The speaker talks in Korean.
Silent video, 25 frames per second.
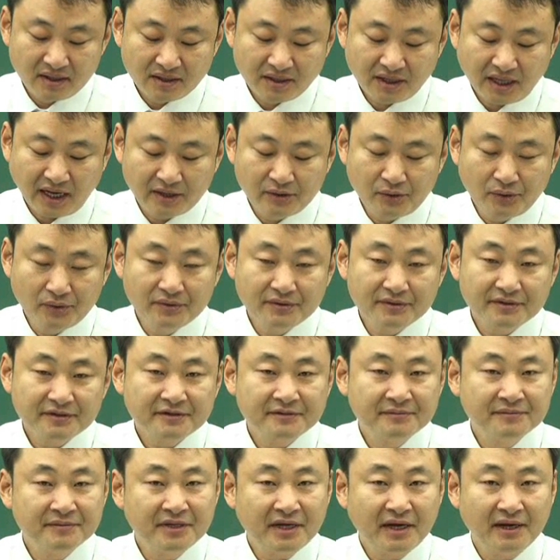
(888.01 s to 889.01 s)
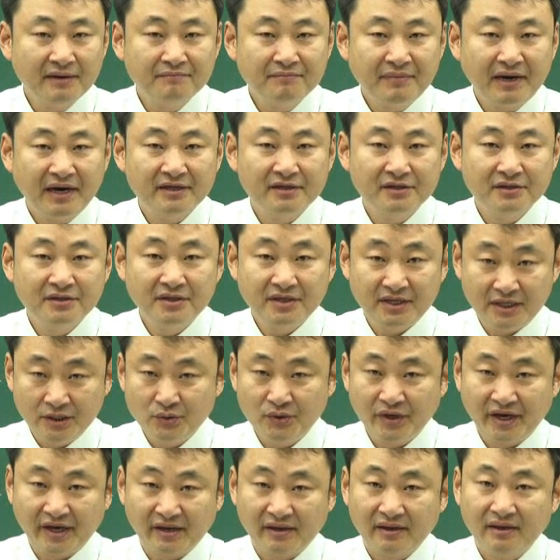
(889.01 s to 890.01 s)
사용 금사 받은
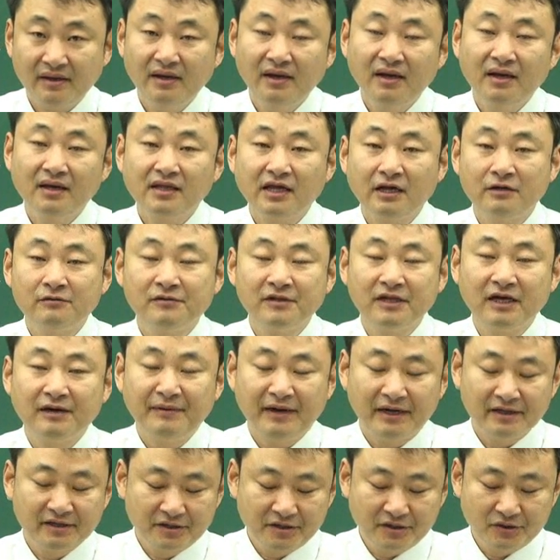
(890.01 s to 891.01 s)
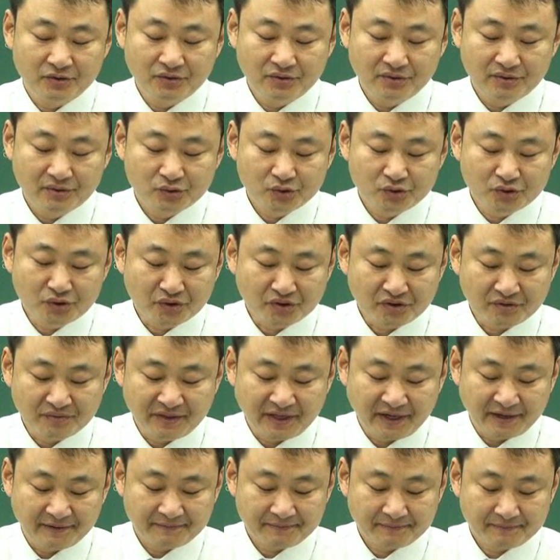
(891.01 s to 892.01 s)
이후에 사용사 받은 이후
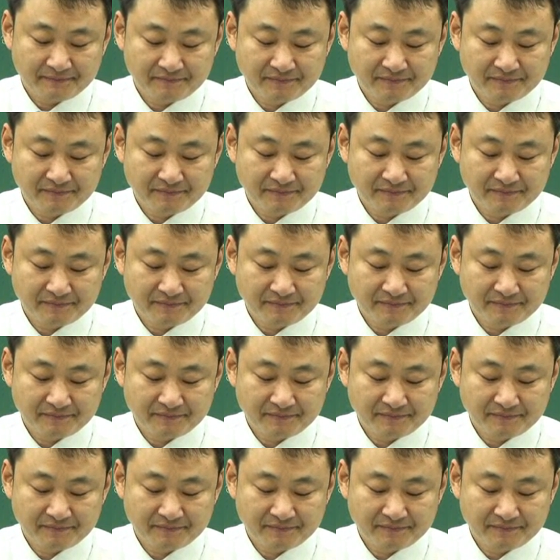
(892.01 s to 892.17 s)
추정수입니다.